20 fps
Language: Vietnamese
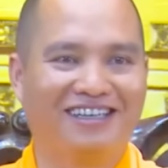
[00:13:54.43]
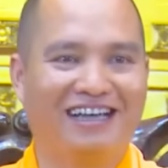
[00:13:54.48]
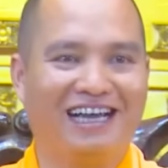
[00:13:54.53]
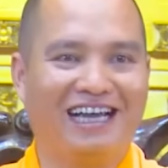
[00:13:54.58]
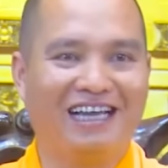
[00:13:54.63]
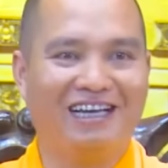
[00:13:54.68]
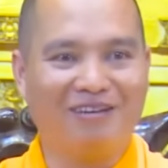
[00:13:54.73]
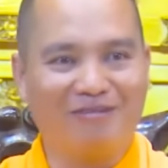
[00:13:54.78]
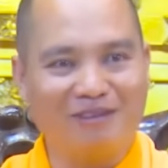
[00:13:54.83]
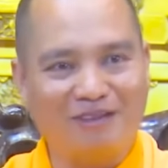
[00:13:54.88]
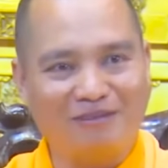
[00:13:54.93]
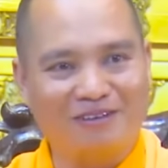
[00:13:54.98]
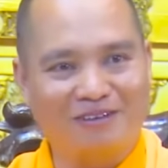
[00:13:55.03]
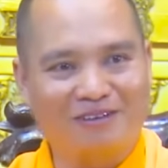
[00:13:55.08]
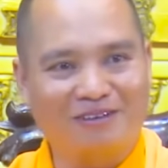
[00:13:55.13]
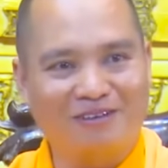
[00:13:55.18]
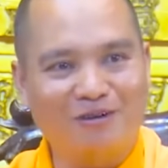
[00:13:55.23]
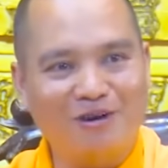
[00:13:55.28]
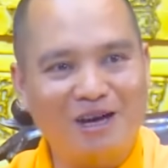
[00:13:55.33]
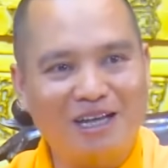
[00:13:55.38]
Ấy này phải, phải
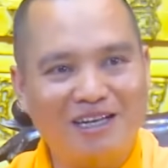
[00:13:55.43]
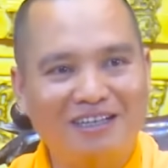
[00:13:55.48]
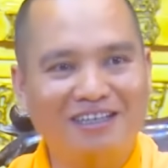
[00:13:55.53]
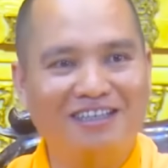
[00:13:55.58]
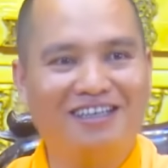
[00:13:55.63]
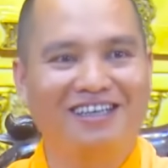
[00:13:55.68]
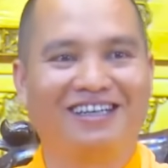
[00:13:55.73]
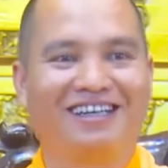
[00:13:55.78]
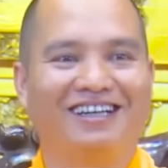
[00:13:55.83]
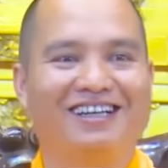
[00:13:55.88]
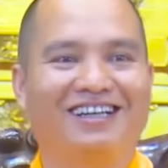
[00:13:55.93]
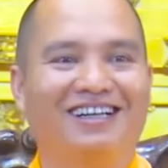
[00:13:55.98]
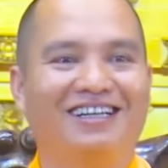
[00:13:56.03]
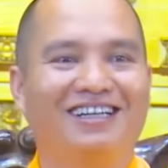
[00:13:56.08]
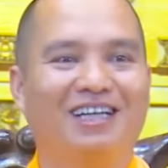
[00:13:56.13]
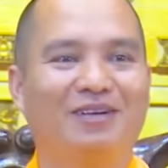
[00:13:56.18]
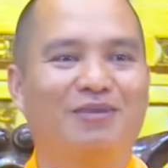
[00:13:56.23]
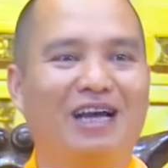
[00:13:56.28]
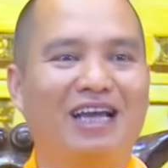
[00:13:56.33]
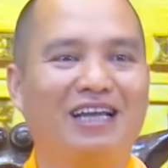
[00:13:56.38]
nói đi,
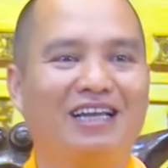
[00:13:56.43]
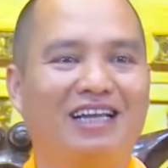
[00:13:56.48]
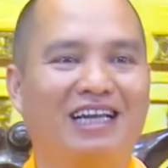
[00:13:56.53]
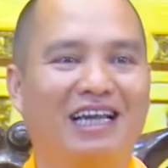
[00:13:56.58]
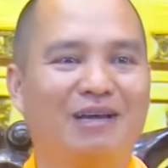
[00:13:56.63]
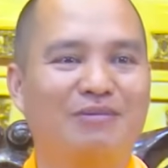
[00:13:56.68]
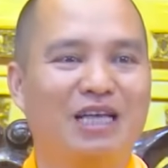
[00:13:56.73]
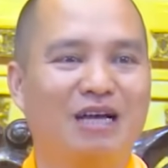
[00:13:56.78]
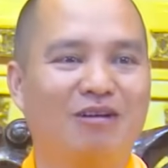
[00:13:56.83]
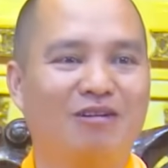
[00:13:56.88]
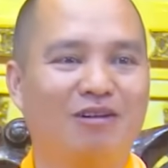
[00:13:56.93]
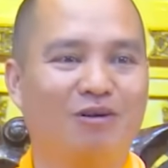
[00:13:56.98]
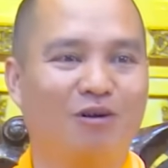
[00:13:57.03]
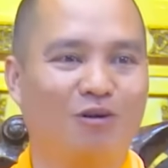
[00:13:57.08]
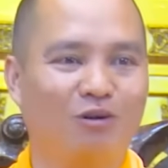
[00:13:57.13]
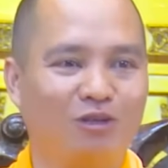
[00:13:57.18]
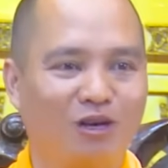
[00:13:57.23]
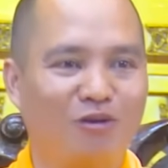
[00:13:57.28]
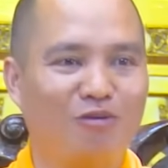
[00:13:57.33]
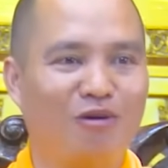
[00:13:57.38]
tìm cách để làm sao để
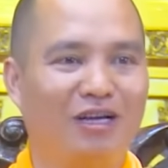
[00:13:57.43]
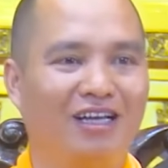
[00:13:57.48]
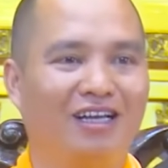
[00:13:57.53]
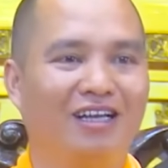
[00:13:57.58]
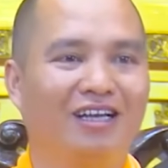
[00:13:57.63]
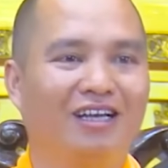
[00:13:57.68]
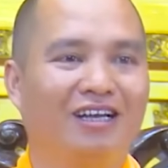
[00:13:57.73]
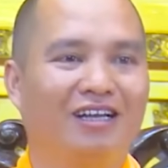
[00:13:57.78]
độ cho ông ấy.